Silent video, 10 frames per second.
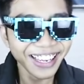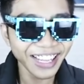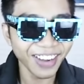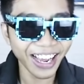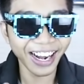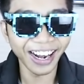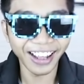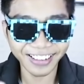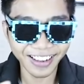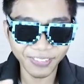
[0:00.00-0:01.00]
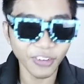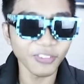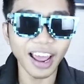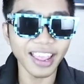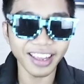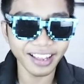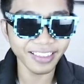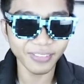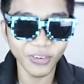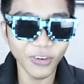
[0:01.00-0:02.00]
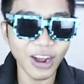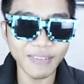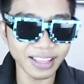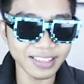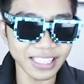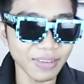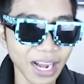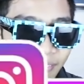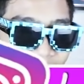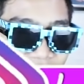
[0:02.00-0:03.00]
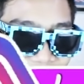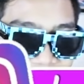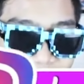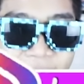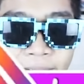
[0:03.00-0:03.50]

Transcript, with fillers: Kita bakal jadi pro player guys ya. bodo amat guys, kita bakal main aja ini.